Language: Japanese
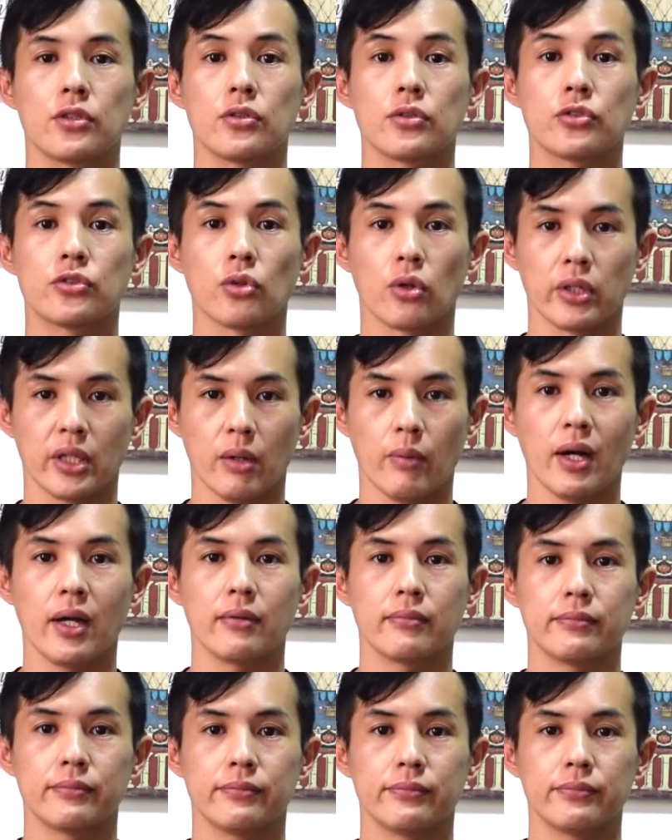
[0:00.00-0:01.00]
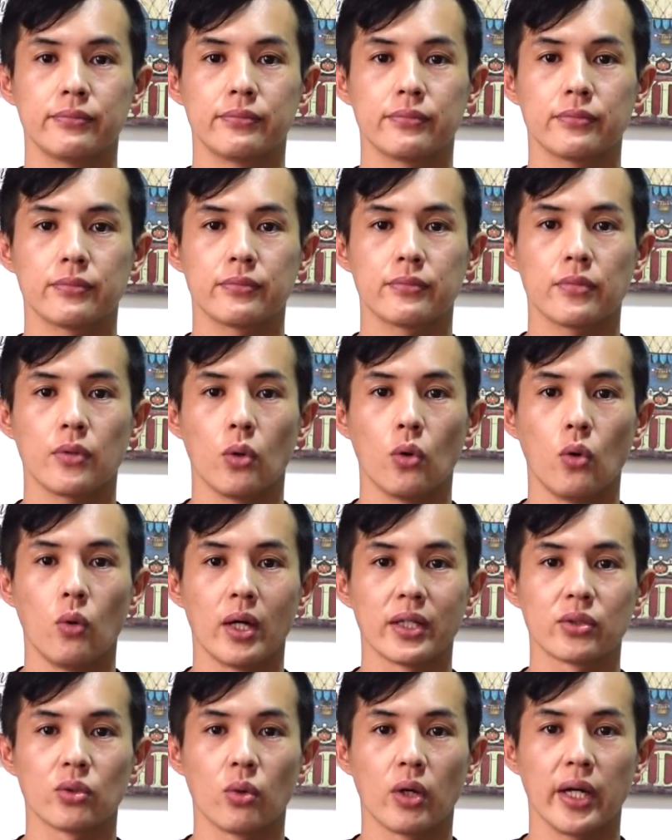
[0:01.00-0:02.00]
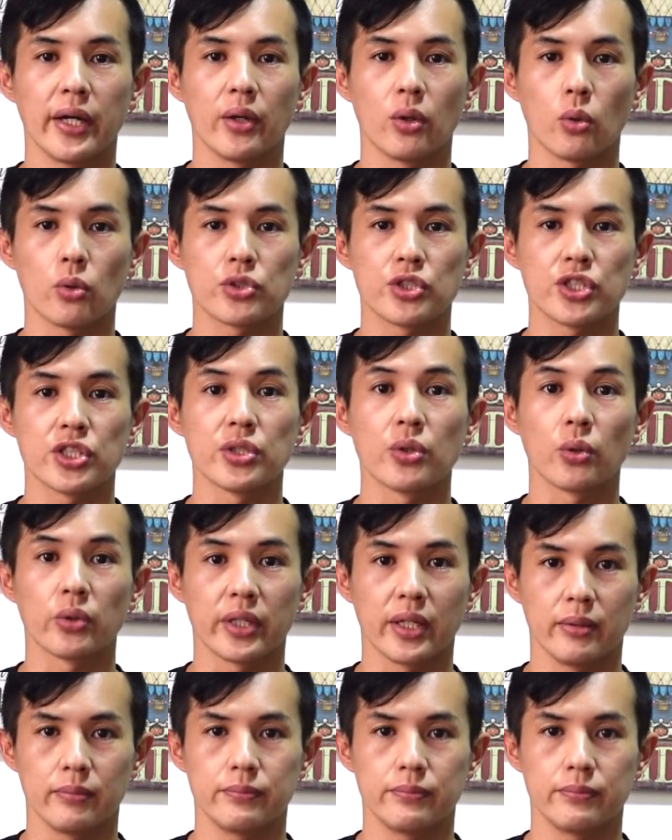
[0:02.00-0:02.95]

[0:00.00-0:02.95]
それでは、お後がよろしいようで。